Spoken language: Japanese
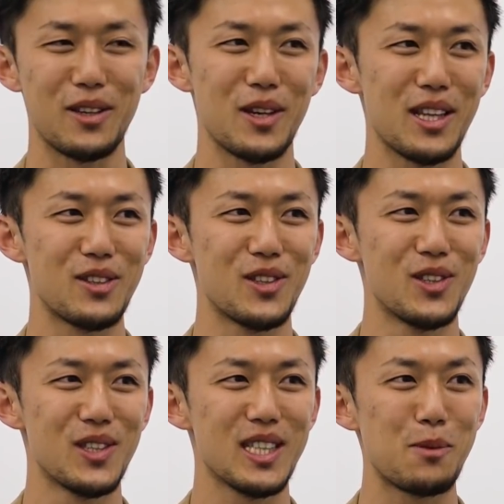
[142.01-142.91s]
てくれて
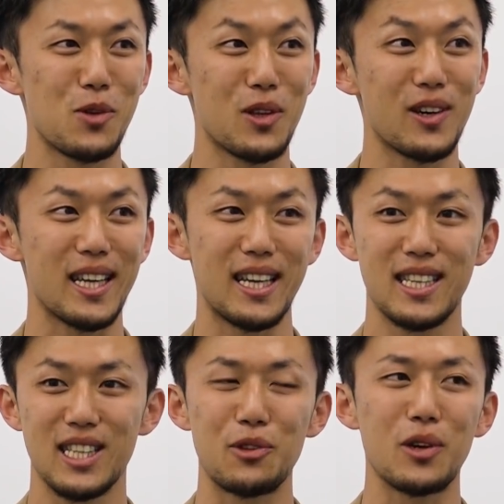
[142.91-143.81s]
るサポーターの方い
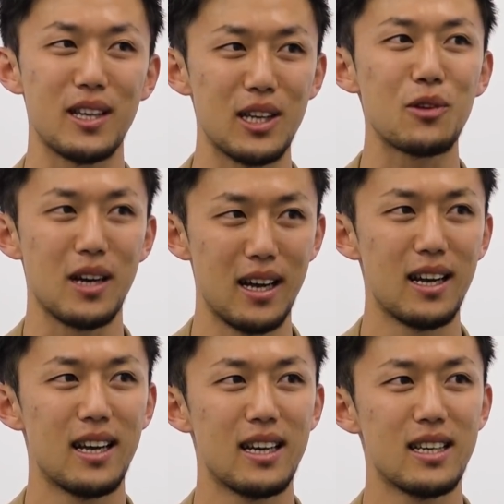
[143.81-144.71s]
らっしゃるのかなとか、
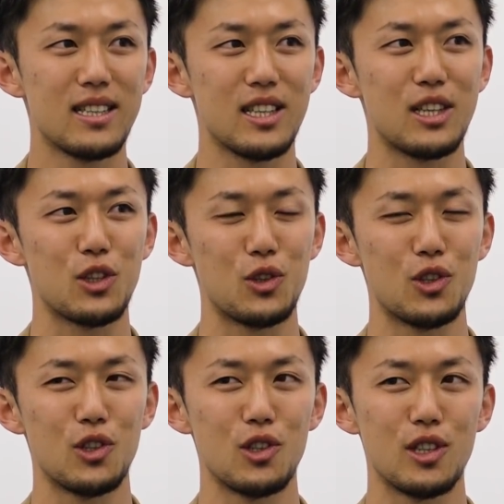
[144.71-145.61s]
うん、選
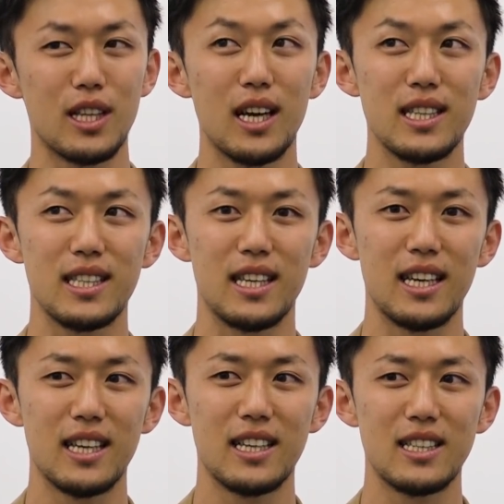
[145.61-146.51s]
手に対し
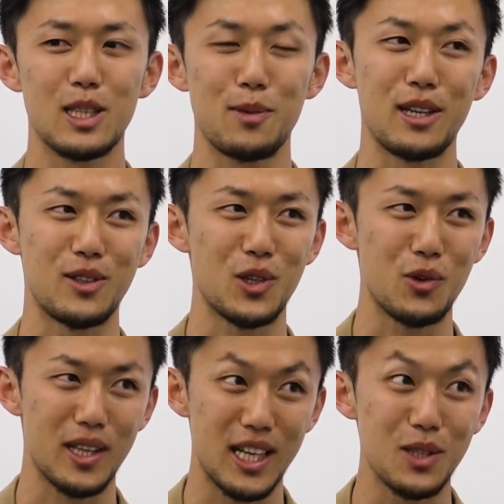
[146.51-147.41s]
て「スパイク
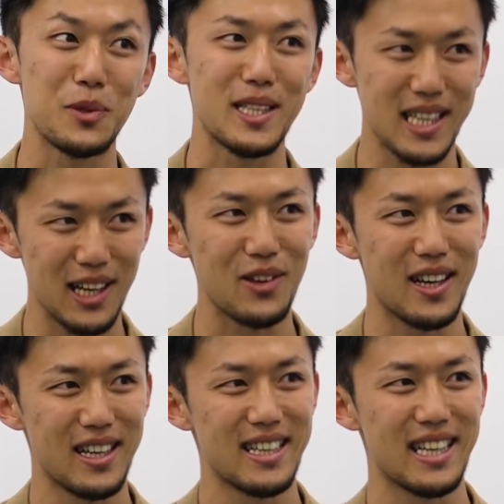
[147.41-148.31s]
今日は大丈夫ですか?」と
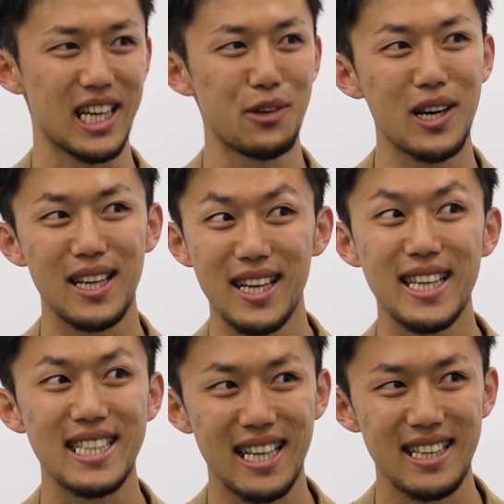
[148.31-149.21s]
か「何か違和感な
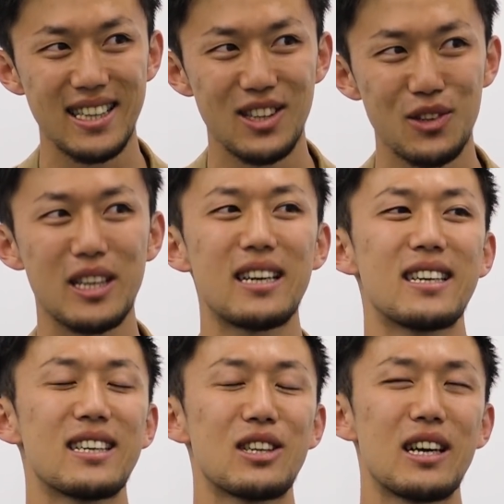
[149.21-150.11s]
いですか?」っていうような、
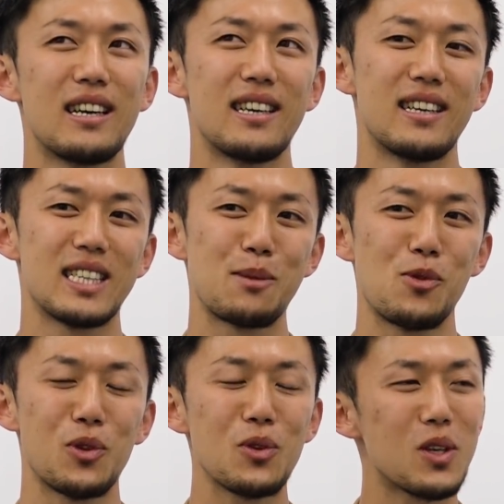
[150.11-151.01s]
え
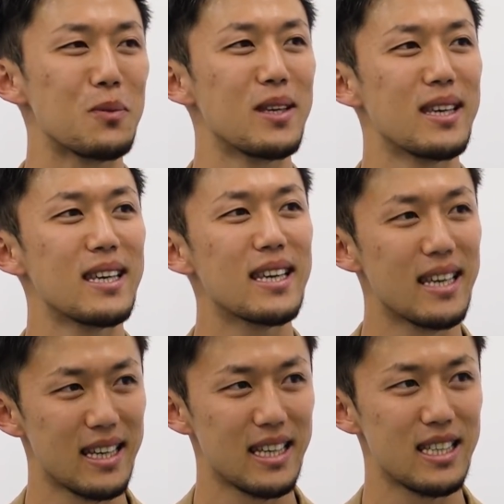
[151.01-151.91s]
サポートを日々
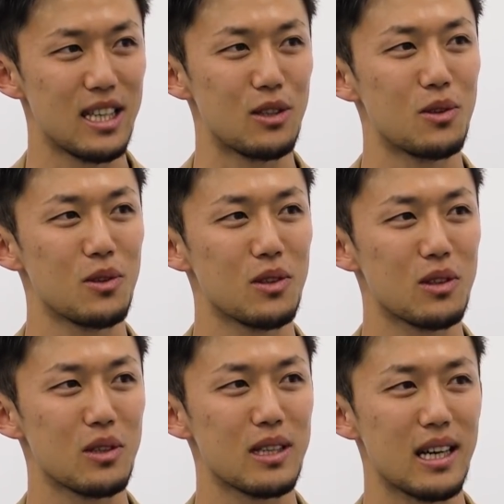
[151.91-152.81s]
してる
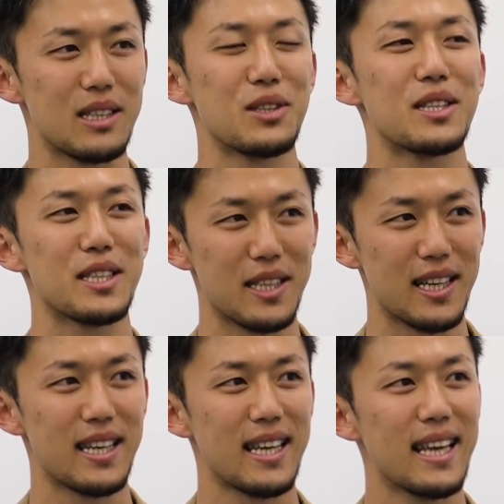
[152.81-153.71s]
感じですね。
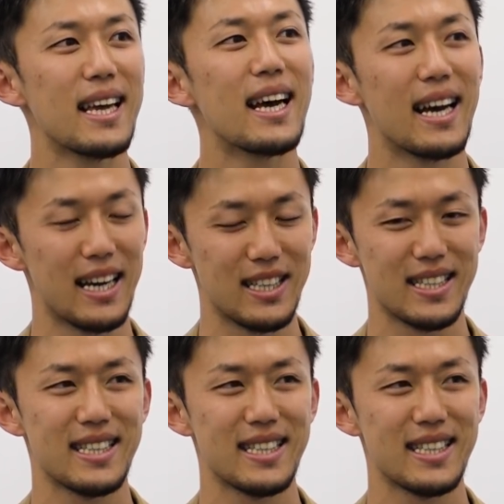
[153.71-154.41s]
ね、はい、